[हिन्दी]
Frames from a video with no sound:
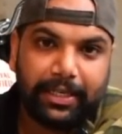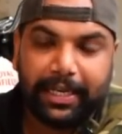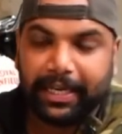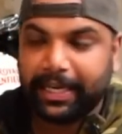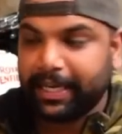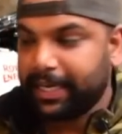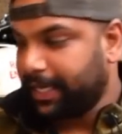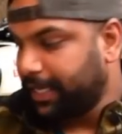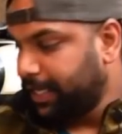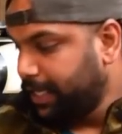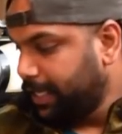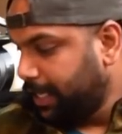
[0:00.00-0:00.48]

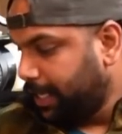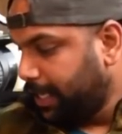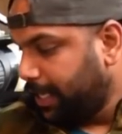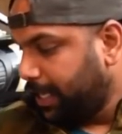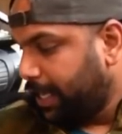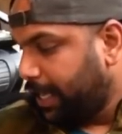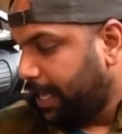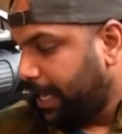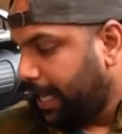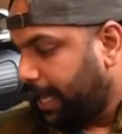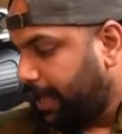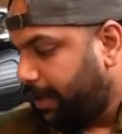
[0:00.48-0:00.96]
ठीक है
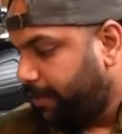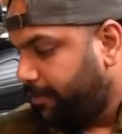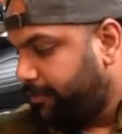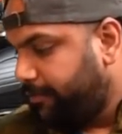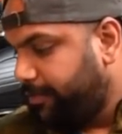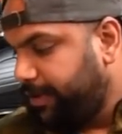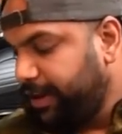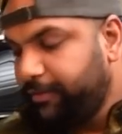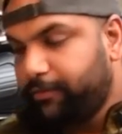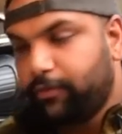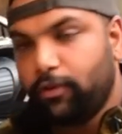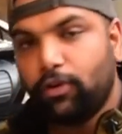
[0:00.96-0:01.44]

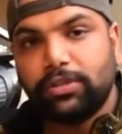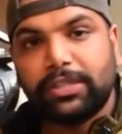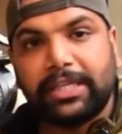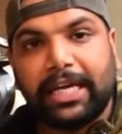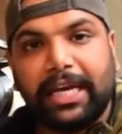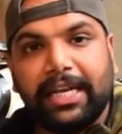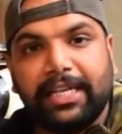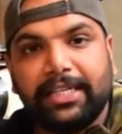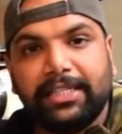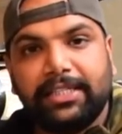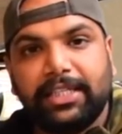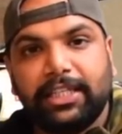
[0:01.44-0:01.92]
फ्री फ्लो
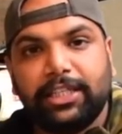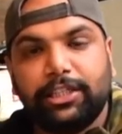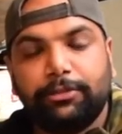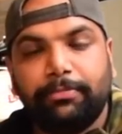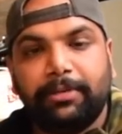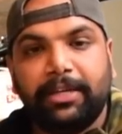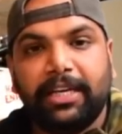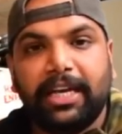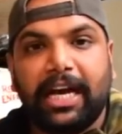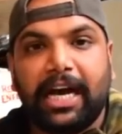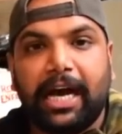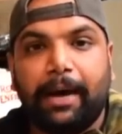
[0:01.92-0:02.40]

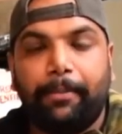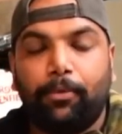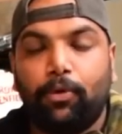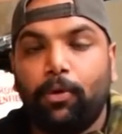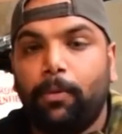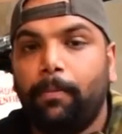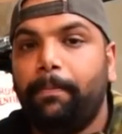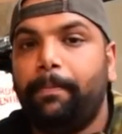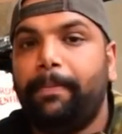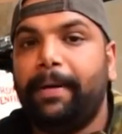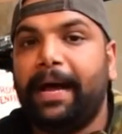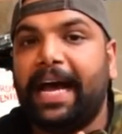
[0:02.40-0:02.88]
साइलेंसर्स में
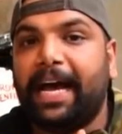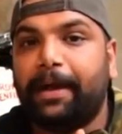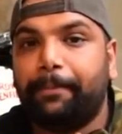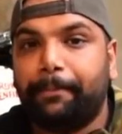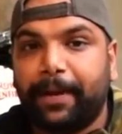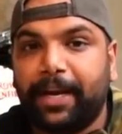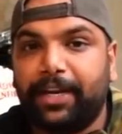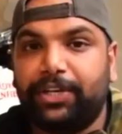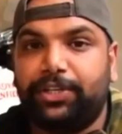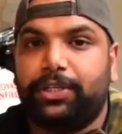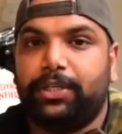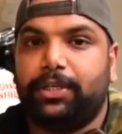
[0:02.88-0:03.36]
आपको बैक
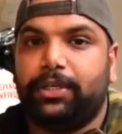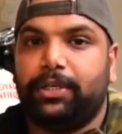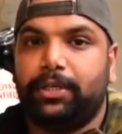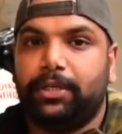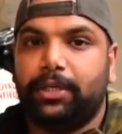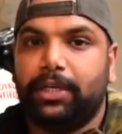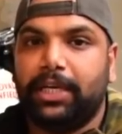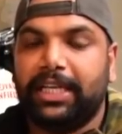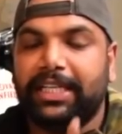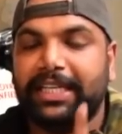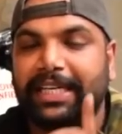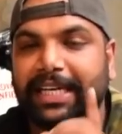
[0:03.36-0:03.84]
प्रेशर
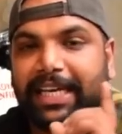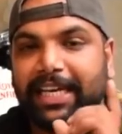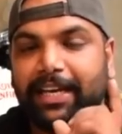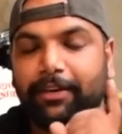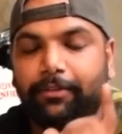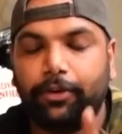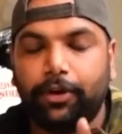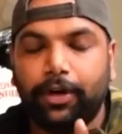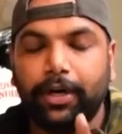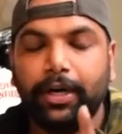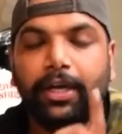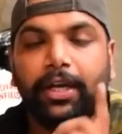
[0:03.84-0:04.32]
याद
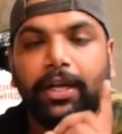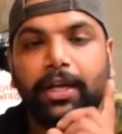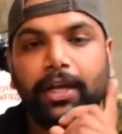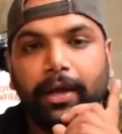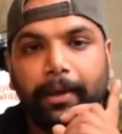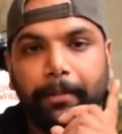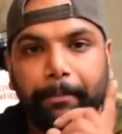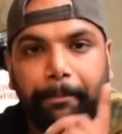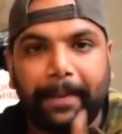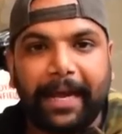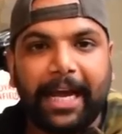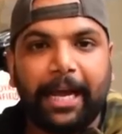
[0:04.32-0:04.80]
रखिए वर्ड
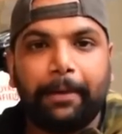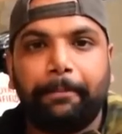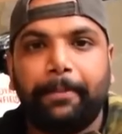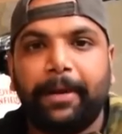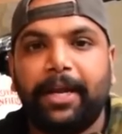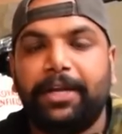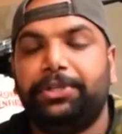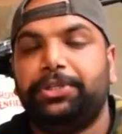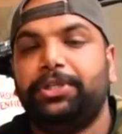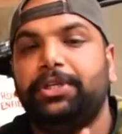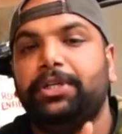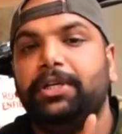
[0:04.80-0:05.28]
बैक
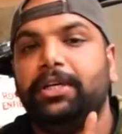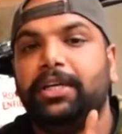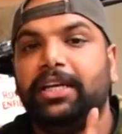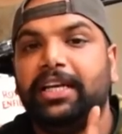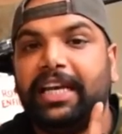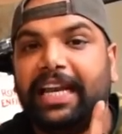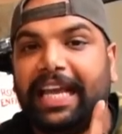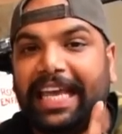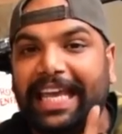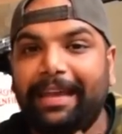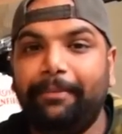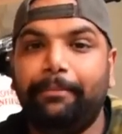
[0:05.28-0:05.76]
प्रेशर
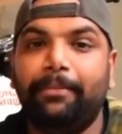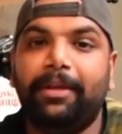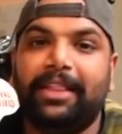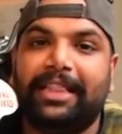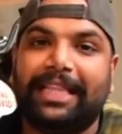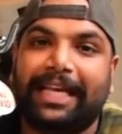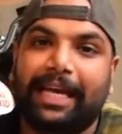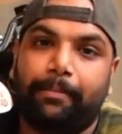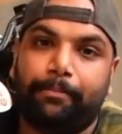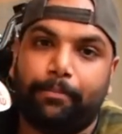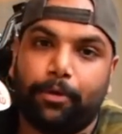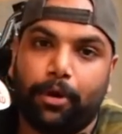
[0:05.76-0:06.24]
नहीं
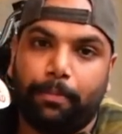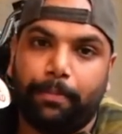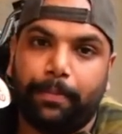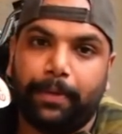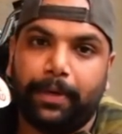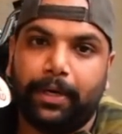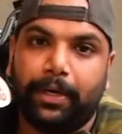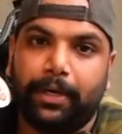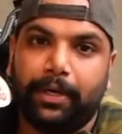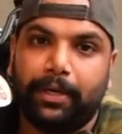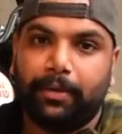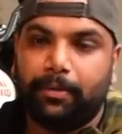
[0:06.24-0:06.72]
मिलता है
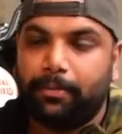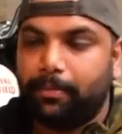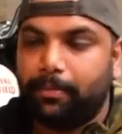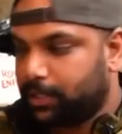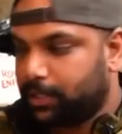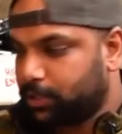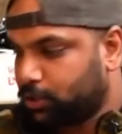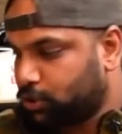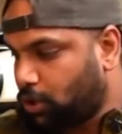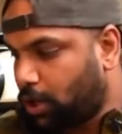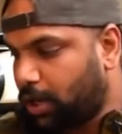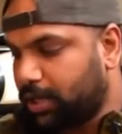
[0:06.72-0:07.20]
प्रॉपर
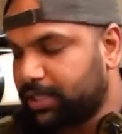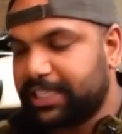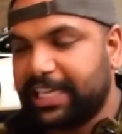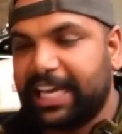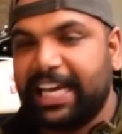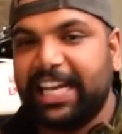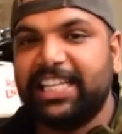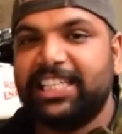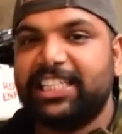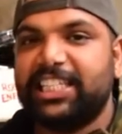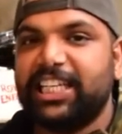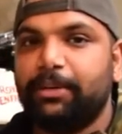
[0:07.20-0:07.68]
स्टॉक
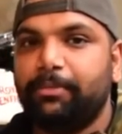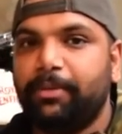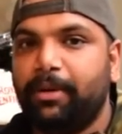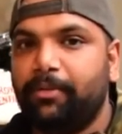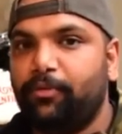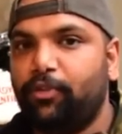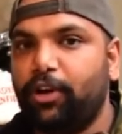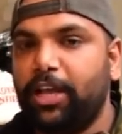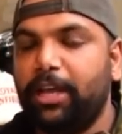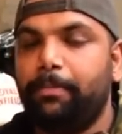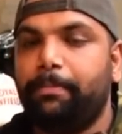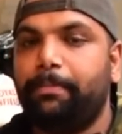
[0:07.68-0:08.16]
साइलेंसर
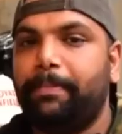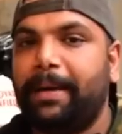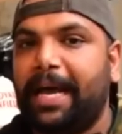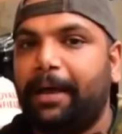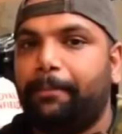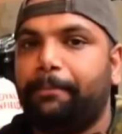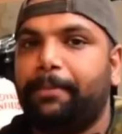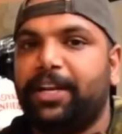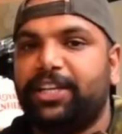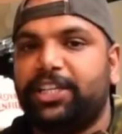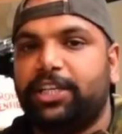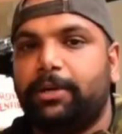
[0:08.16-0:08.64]
में वही
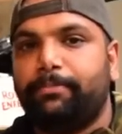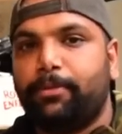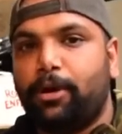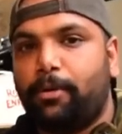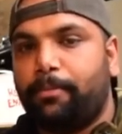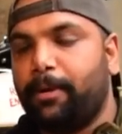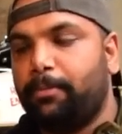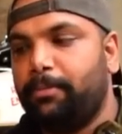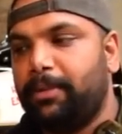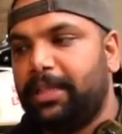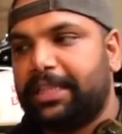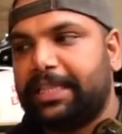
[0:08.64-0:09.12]
बैक प्रेशर
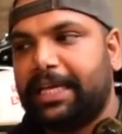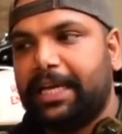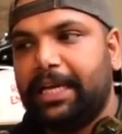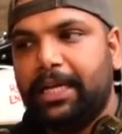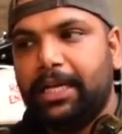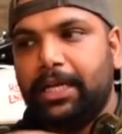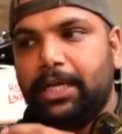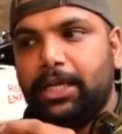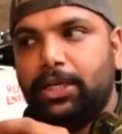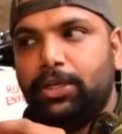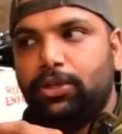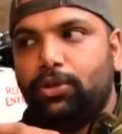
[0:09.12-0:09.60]
प्रॉपर मिलता
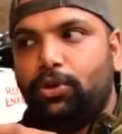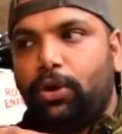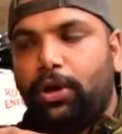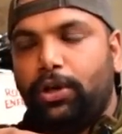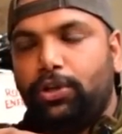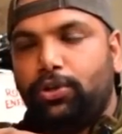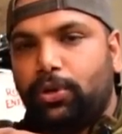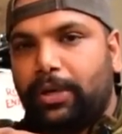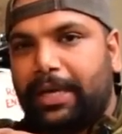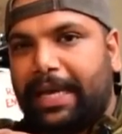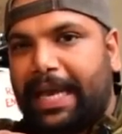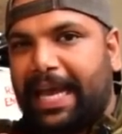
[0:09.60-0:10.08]
है
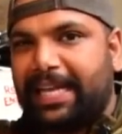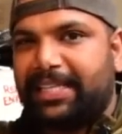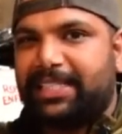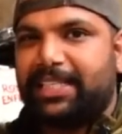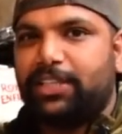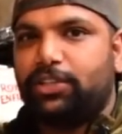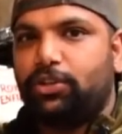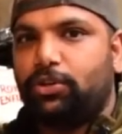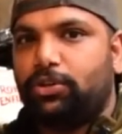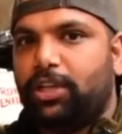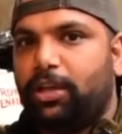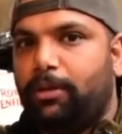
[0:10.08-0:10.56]
क्योंकि जो
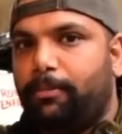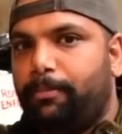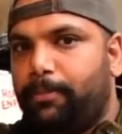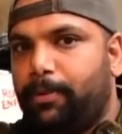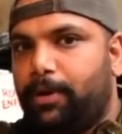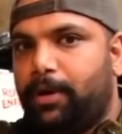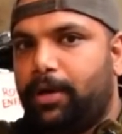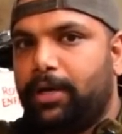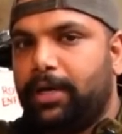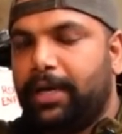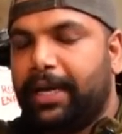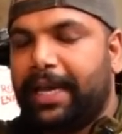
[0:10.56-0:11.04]
गैसेज होती है
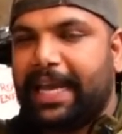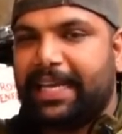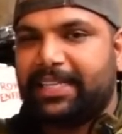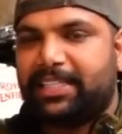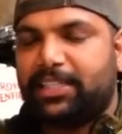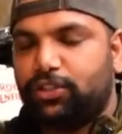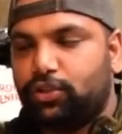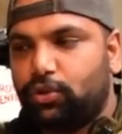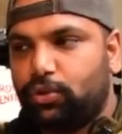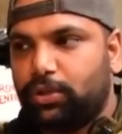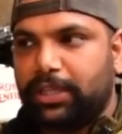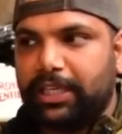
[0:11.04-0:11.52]
बर्न
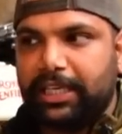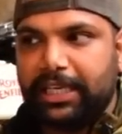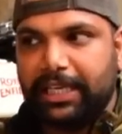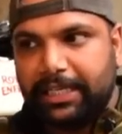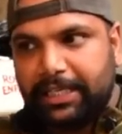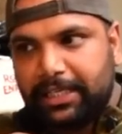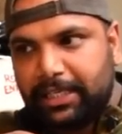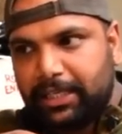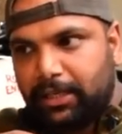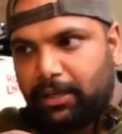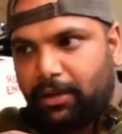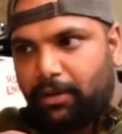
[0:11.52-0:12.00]
गैसेज होती
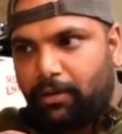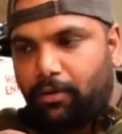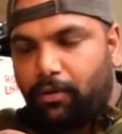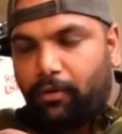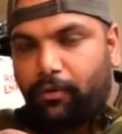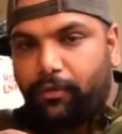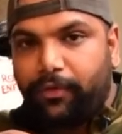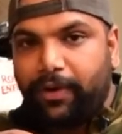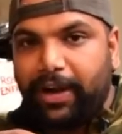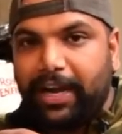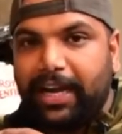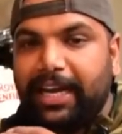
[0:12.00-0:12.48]
हैं
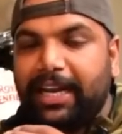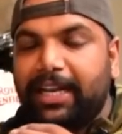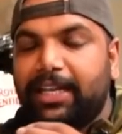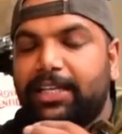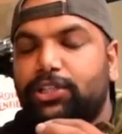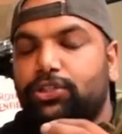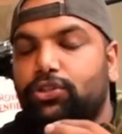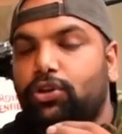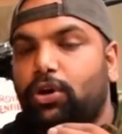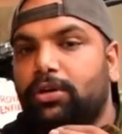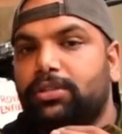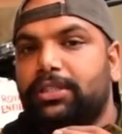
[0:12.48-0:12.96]
वो
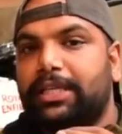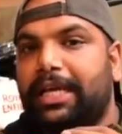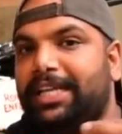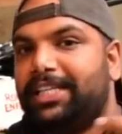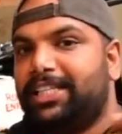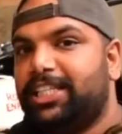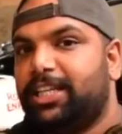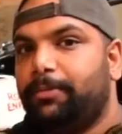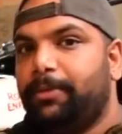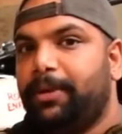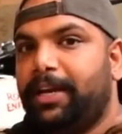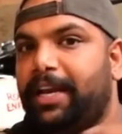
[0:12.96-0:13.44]
फ्रीली स्टॉक
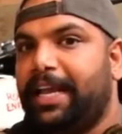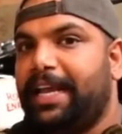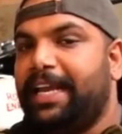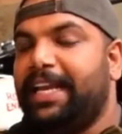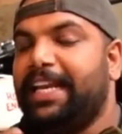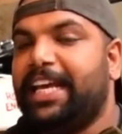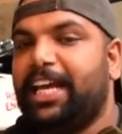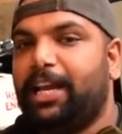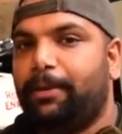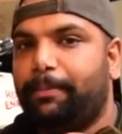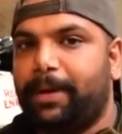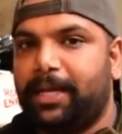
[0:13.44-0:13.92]
साइलेंसर में
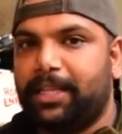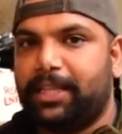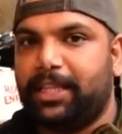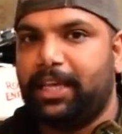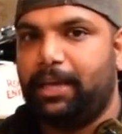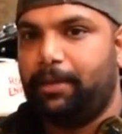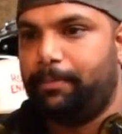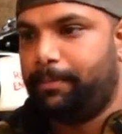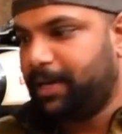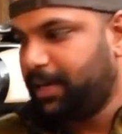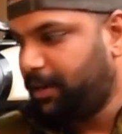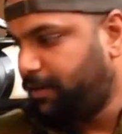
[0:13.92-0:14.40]
नहीं निकल
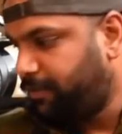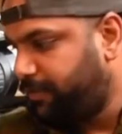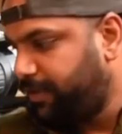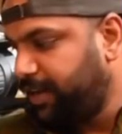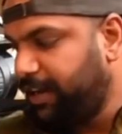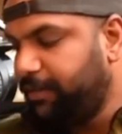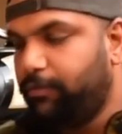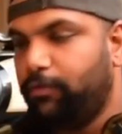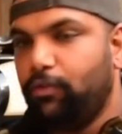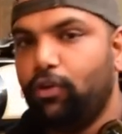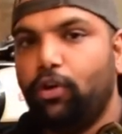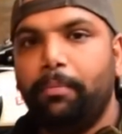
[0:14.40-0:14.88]
पाती हैं बट
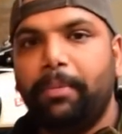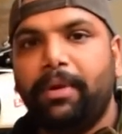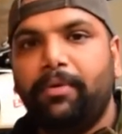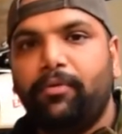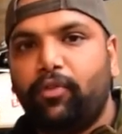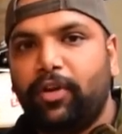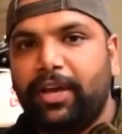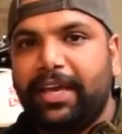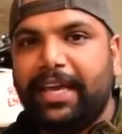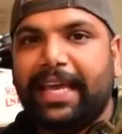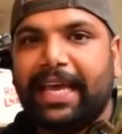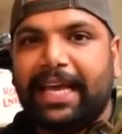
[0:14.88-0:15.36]
फ्री फ्लो में
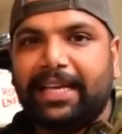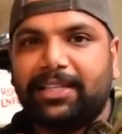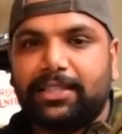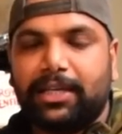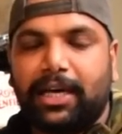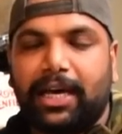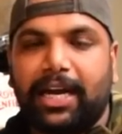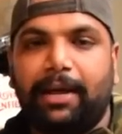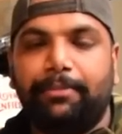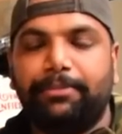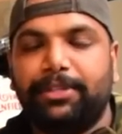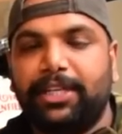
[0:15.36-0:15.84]
वही
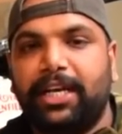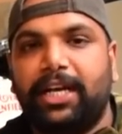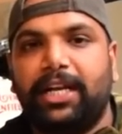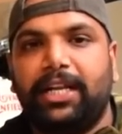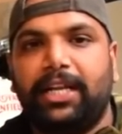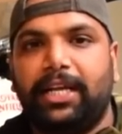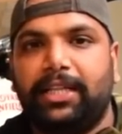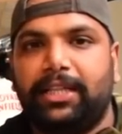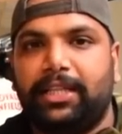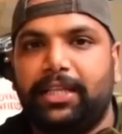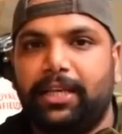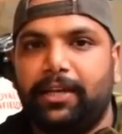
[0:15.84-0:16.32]
गैस आराम से
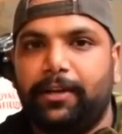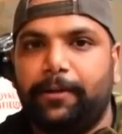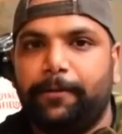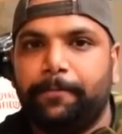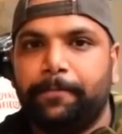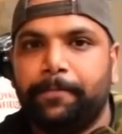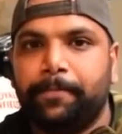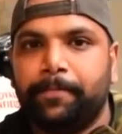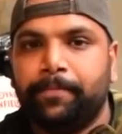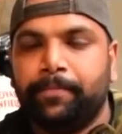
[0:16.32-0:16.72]
निकल जाती है